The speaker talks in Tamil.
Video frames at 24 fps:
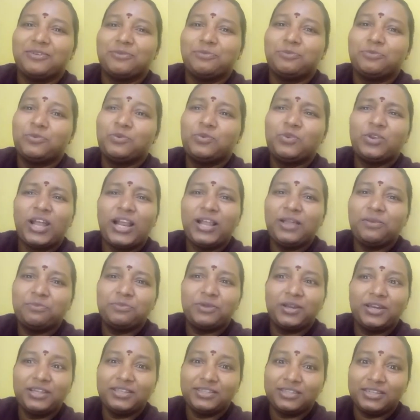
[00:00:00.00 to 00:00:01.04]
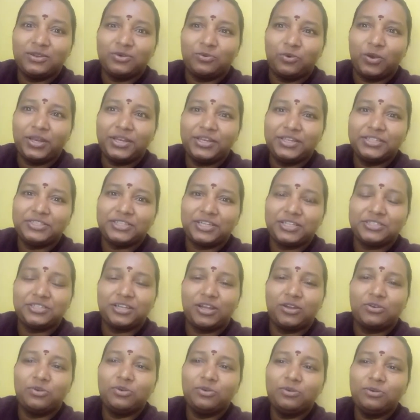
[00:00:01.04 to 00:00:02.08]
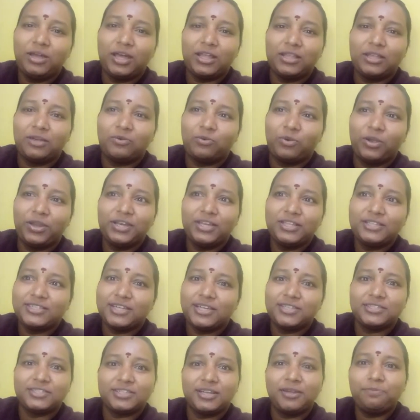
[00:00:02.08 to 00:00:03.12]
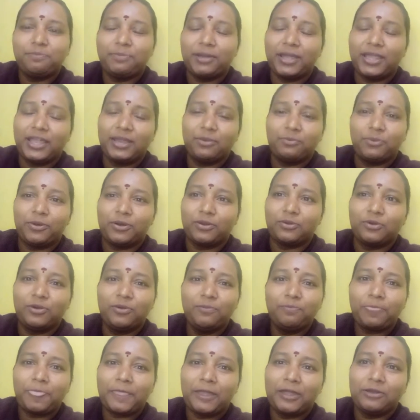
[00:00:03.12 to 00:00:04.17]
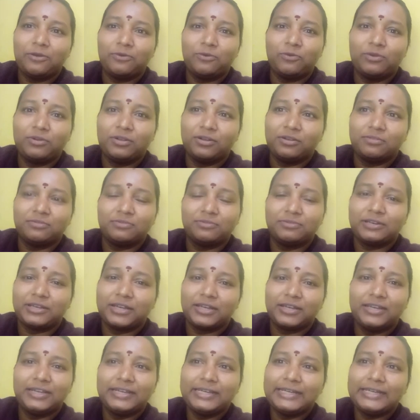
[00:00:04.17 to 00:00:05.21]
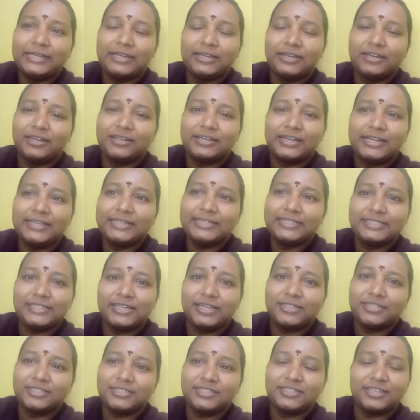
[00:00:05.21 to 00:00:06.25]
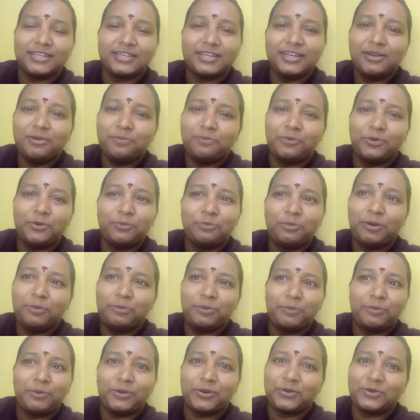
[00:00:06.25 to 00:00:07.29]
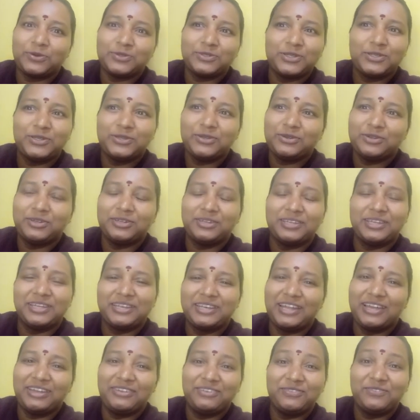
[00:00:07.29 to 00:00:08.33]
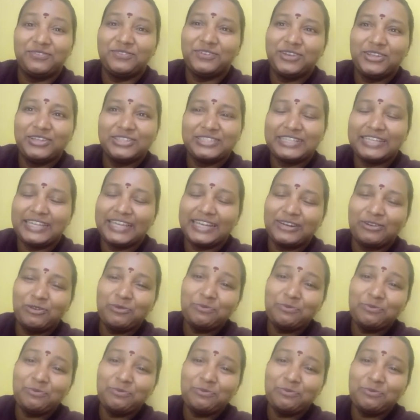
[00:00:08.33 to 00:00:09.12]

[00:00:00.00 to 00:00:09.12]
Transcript: மூணு நாளைக்கு முன்னாடி அந்த ஒயிட் டிசார்ஜ் ஆகும் அது ஒயிட் டிசார்ஜ்னா பையன் பிறக்கும் ரெட் ரெட் கலர் டிஸ்சார்ஜ் ஆச்சுனாக்கா அப்புறம் பிறக்கும்னு சொல்லிட்டு நான் வீடியோஸில் ஏற்கனவே